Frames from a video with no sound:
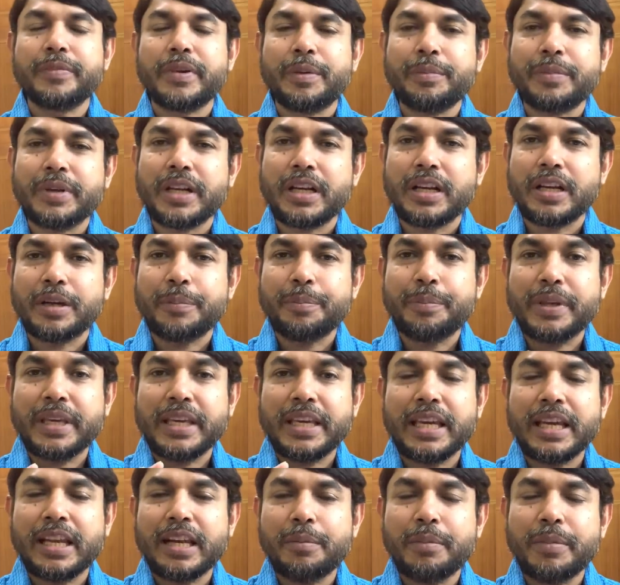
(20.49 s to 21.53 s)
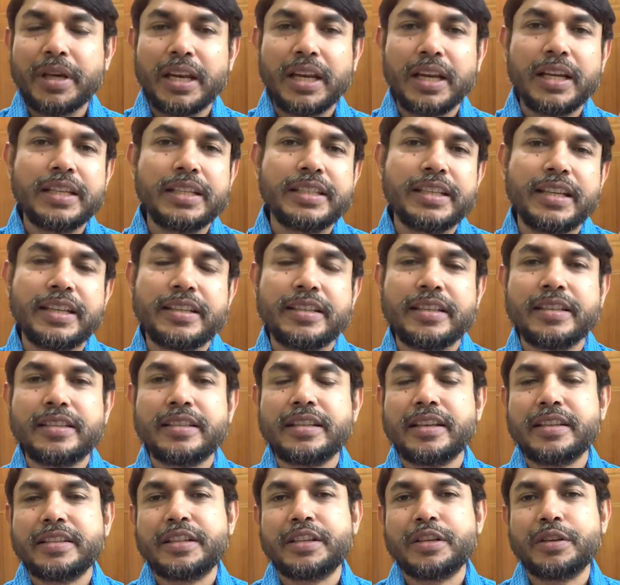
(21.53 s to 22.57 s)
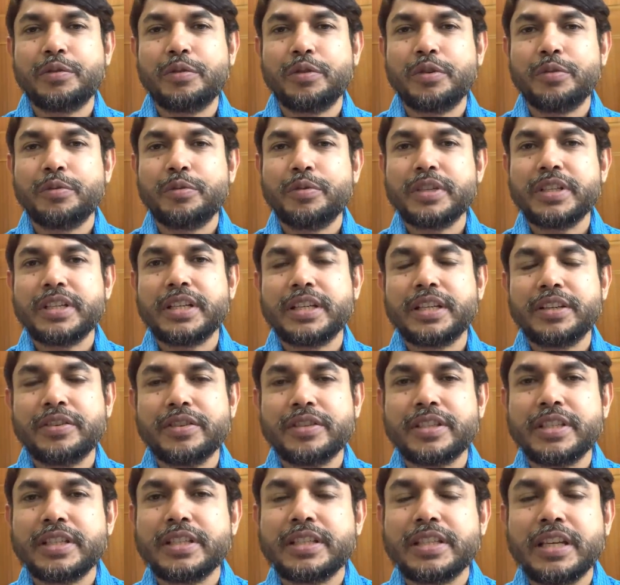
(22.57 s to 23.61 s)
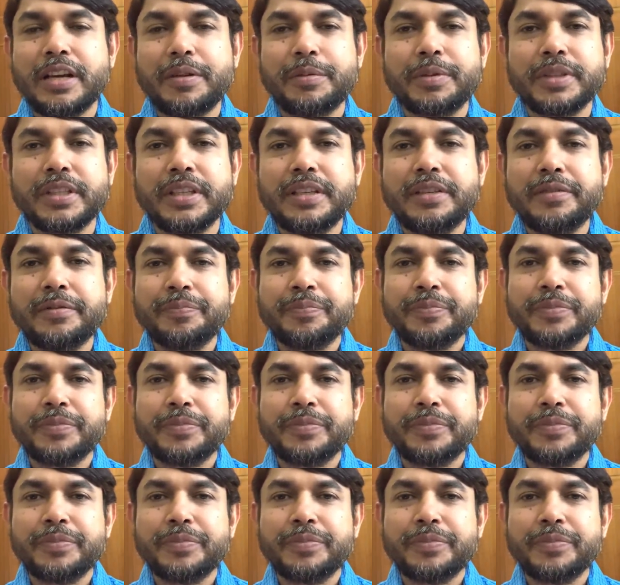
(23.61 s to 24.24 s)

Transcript: আমরা বিকেল বেলায় যে এক্সারসাইজটা করব সেটা হচ্ছে যে আমাদের